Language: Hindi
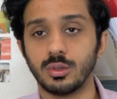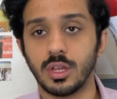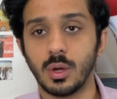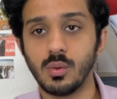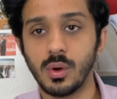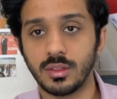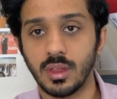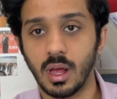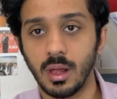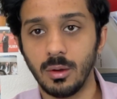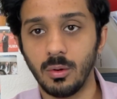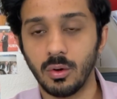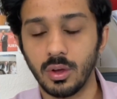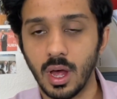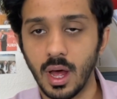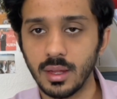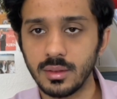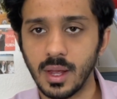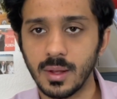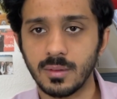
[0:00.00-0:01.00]
हुए ताल्लुक
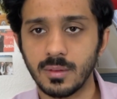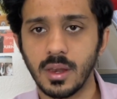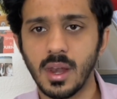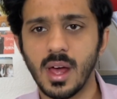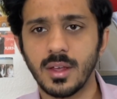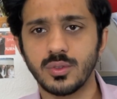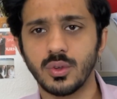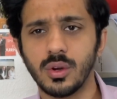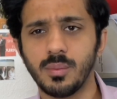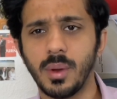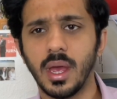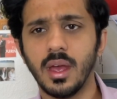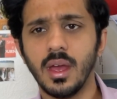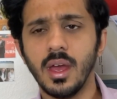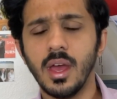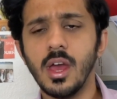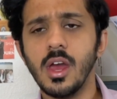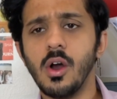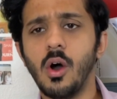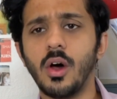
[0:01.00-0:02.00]
के तनाजुर में
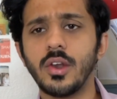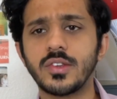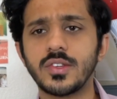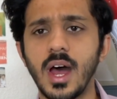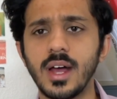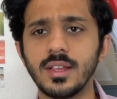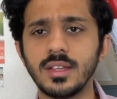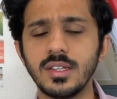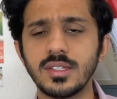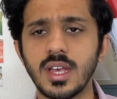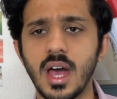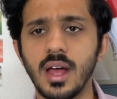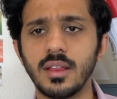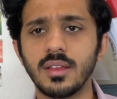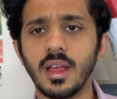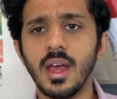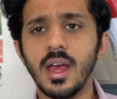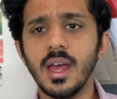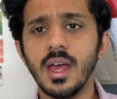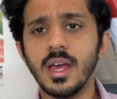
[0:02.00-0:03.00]
और साथ ही
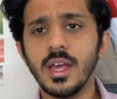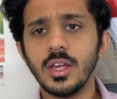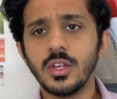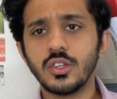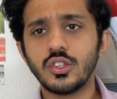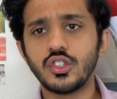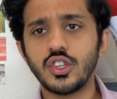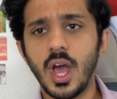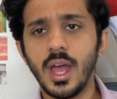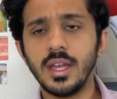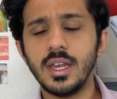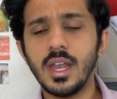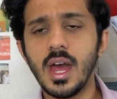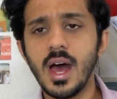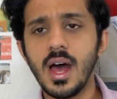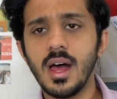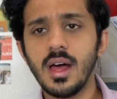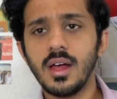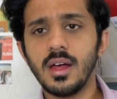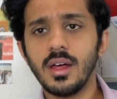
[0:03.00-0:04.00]
साथ
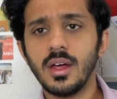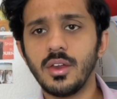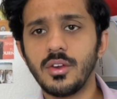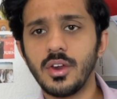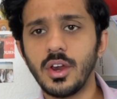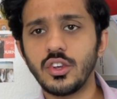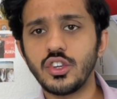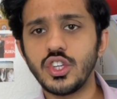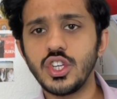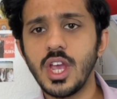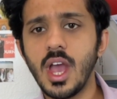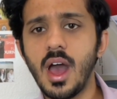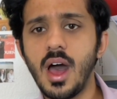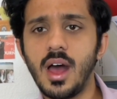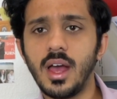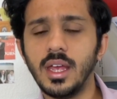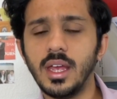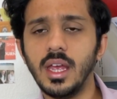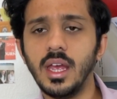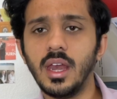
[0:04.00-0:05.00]
चाइना रशिया
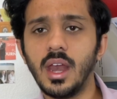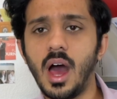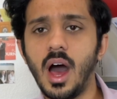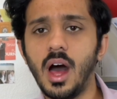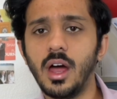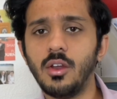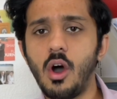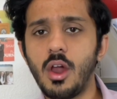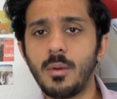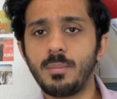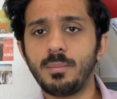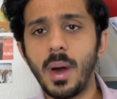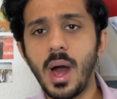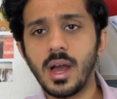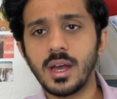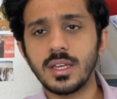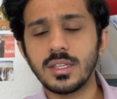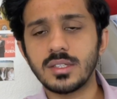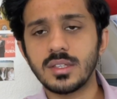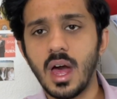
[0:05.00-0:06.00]
ईरान और
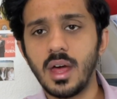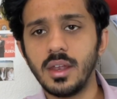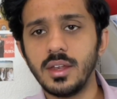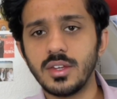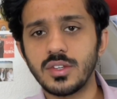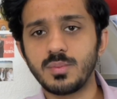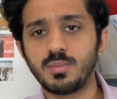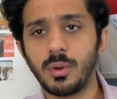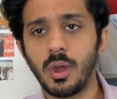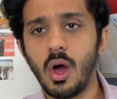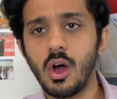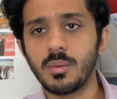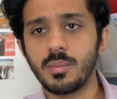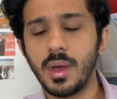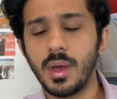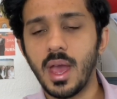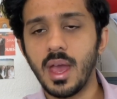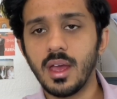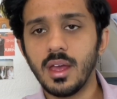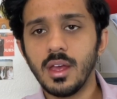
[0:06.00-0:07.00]
पाकिस्तान इस ब्लॉक
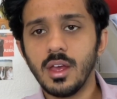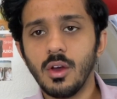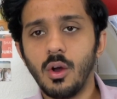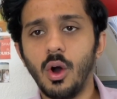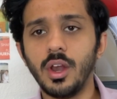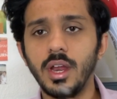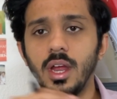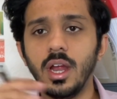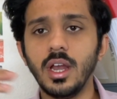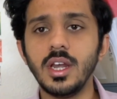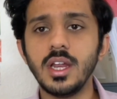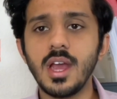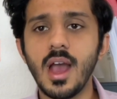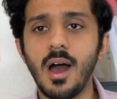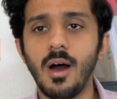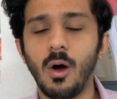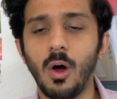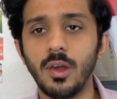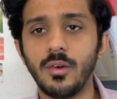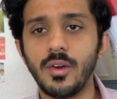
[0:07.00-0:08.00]
में और
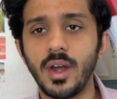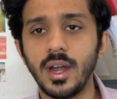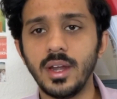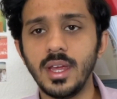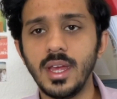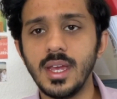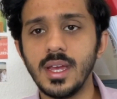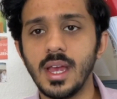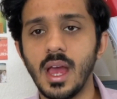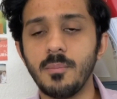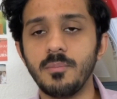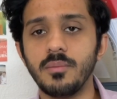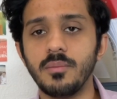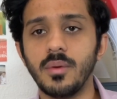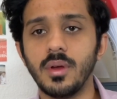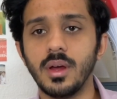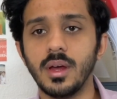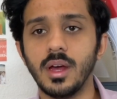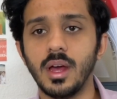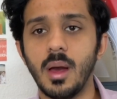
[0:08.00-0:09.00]
इंडिया ऑलरेडी
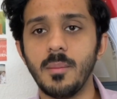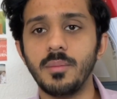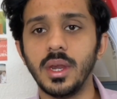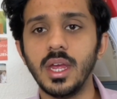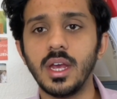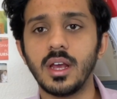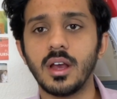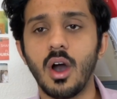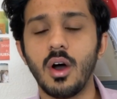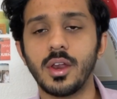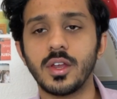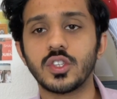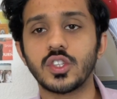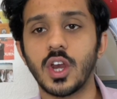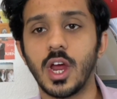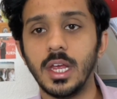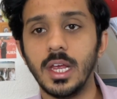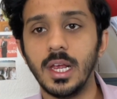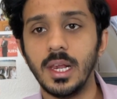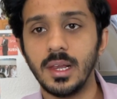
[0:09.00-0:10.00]
अमेरिका और
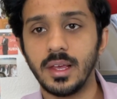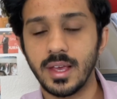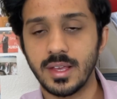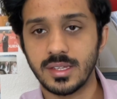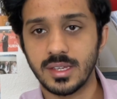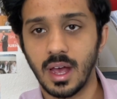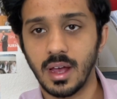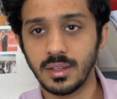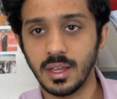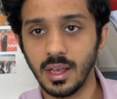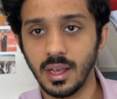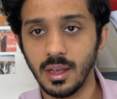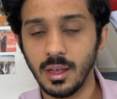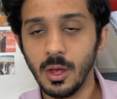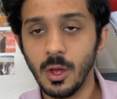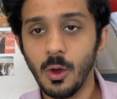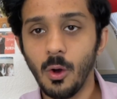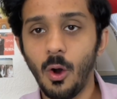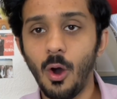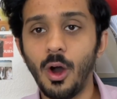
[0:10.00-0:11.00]
इसराइल के साथ है
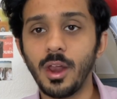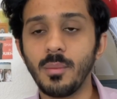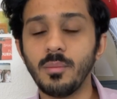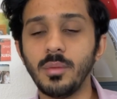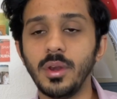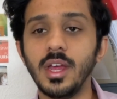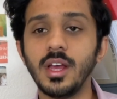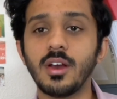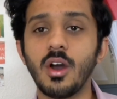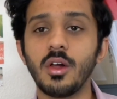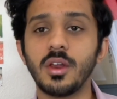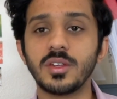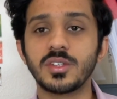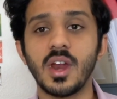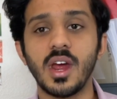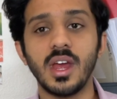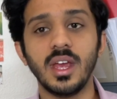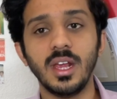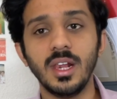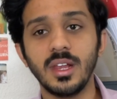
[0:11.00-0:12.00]
और अमेरिका और
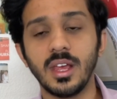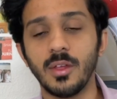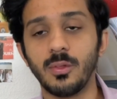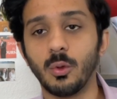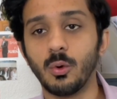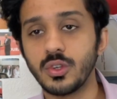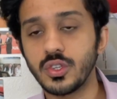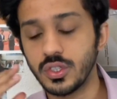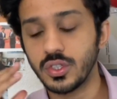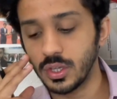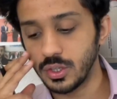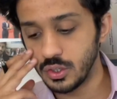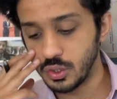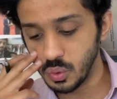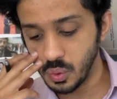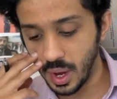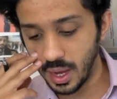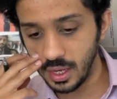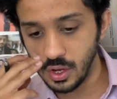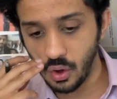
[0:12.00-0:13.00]
इसराइल के दोस्त
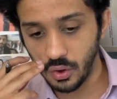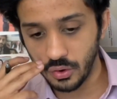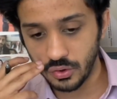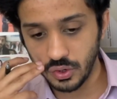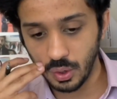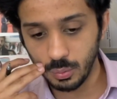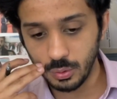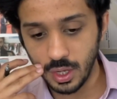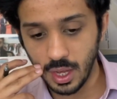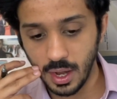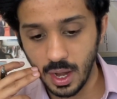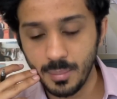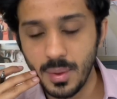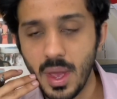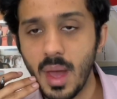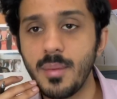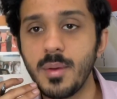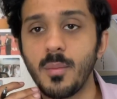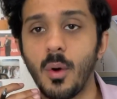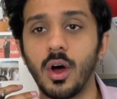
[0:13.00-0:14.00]
यूएई और सऊदी
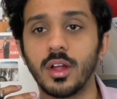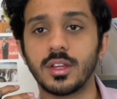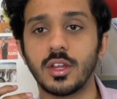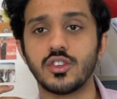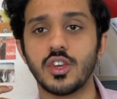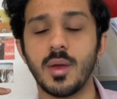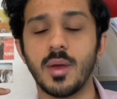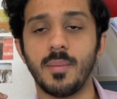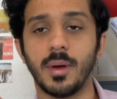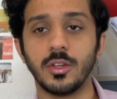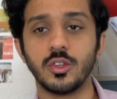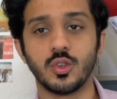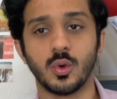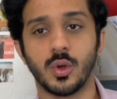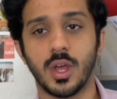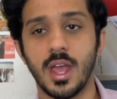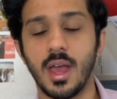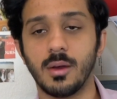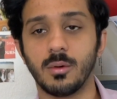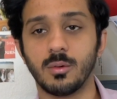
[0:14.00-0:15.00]
अरेबिया भी बहुत अच्छे बन
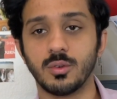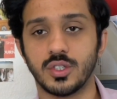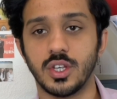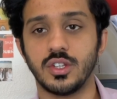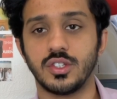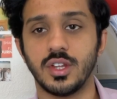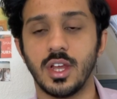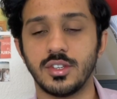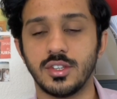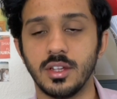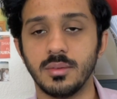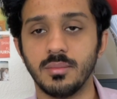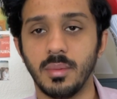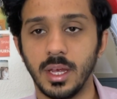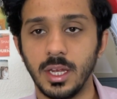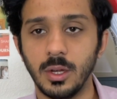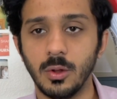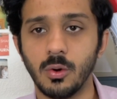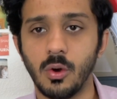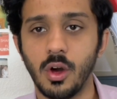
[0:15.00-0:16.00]
चुके हैं गुजशत चंद
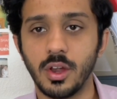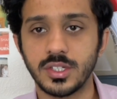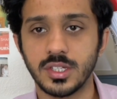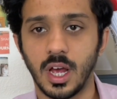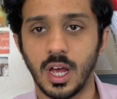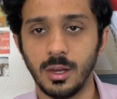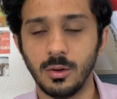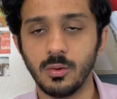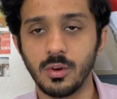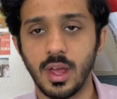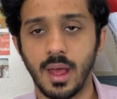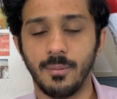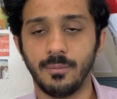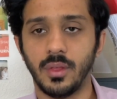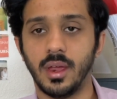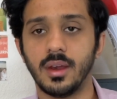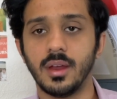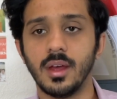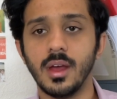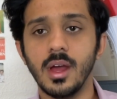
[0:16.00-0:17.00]
महीनों और सालों के
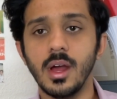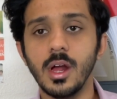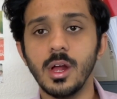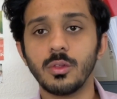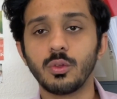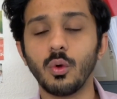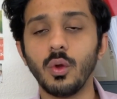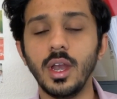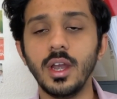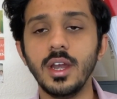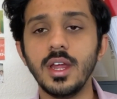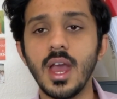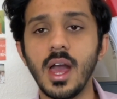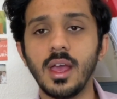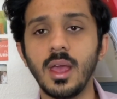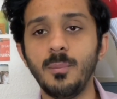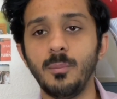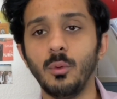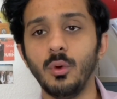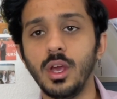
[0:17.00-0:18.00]
अंदर तो इंडिया
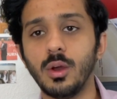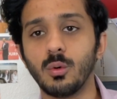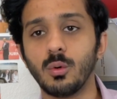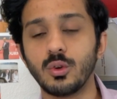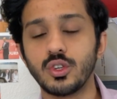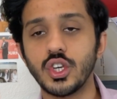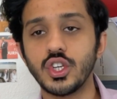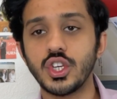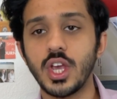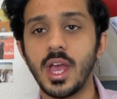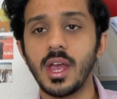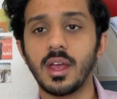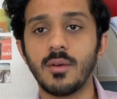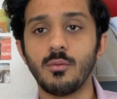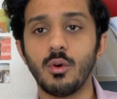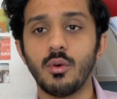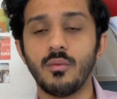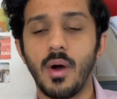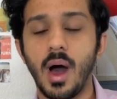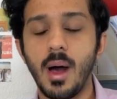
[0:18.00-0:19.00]
की पूरी कोशिश है कि
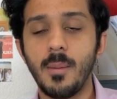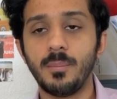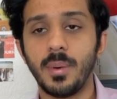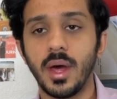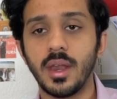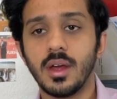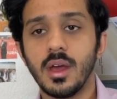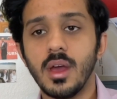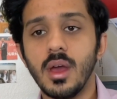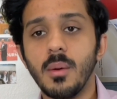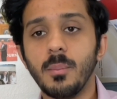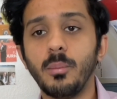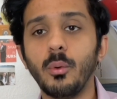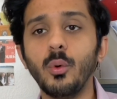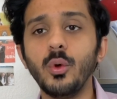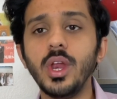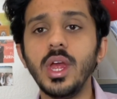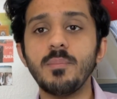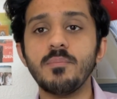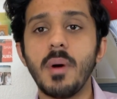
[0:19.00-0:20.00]
वो वहां पर
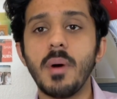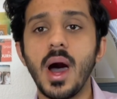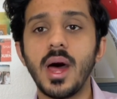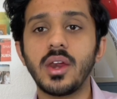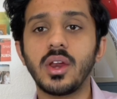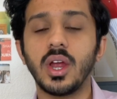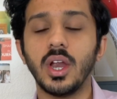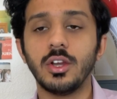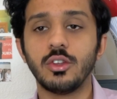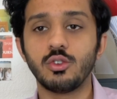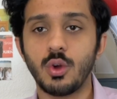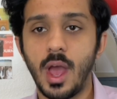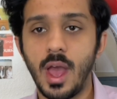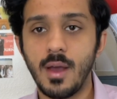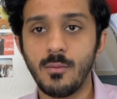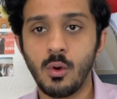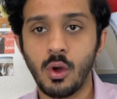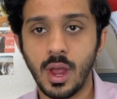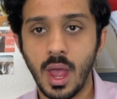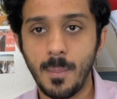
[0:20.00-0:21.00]
पूरी मार्केट जो
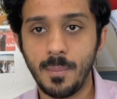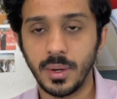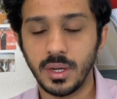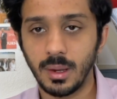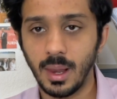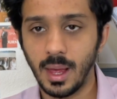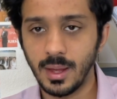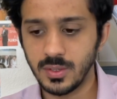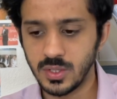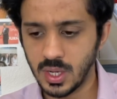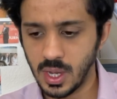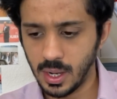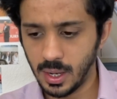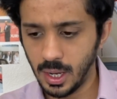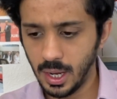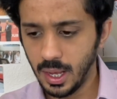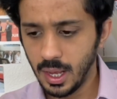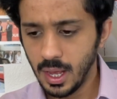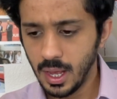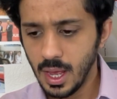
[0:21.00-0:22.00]
है वो कैपिटलाइज कर
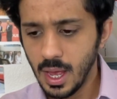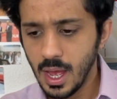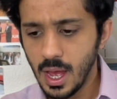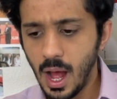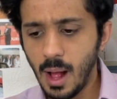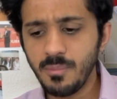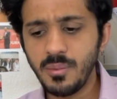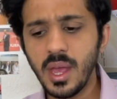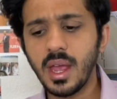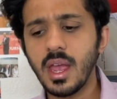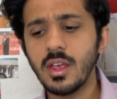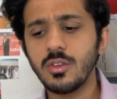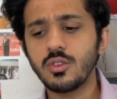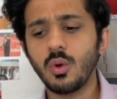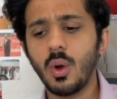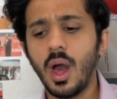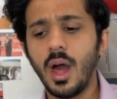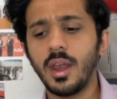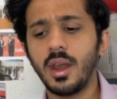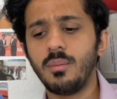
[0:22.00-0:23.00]
ले अब देखें जो
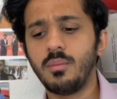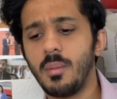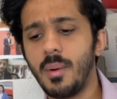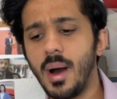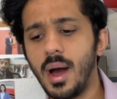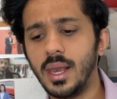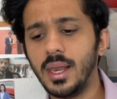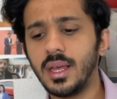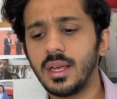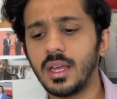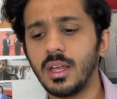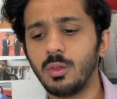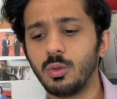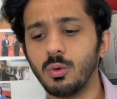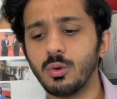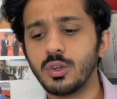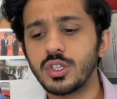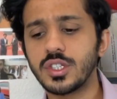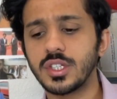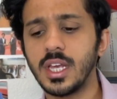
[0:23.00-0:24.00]
अरब ममालिक की
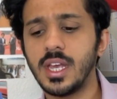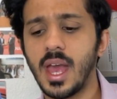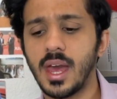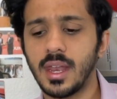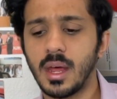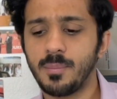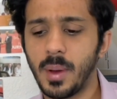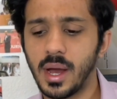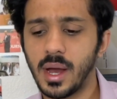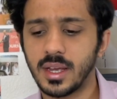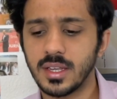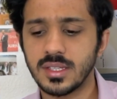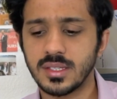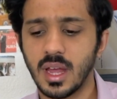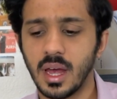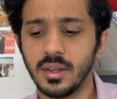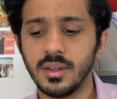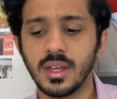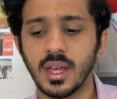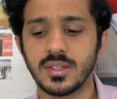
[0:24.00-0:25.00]
दोस्ती है ना
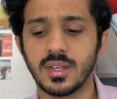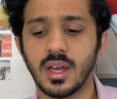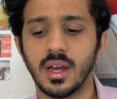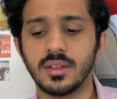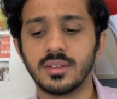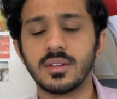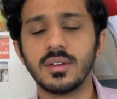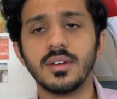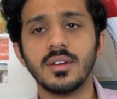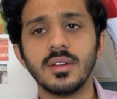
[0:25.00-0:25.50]
पाकिस्तान के साथ